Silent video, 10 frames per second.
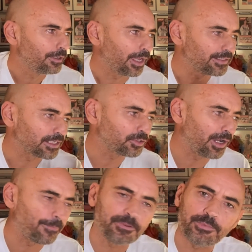Estas son
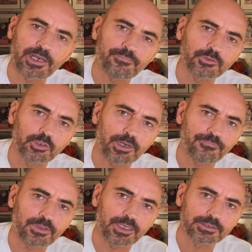las primeras
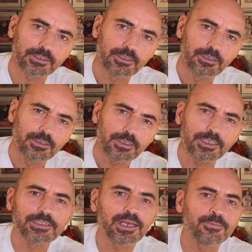fotografías.
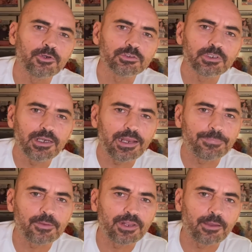Y tenemos la
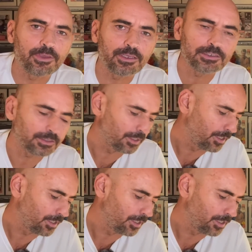primera vez